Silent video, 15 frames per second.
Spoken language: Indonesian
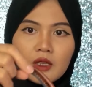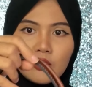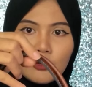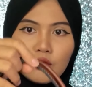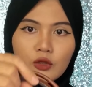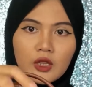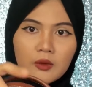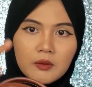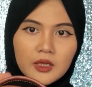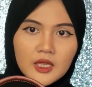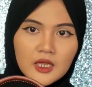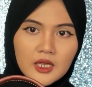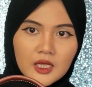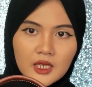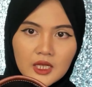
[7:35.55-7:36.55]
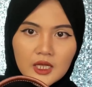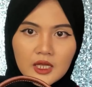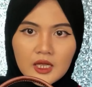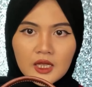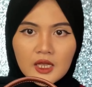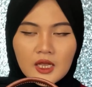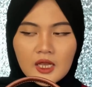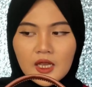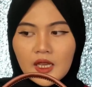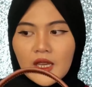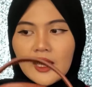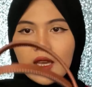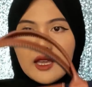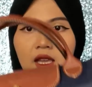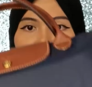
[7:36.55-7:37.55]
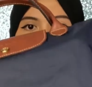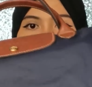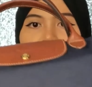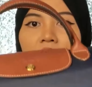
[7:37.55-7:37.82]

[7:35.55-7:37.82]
dudukin begini nih, kayak yang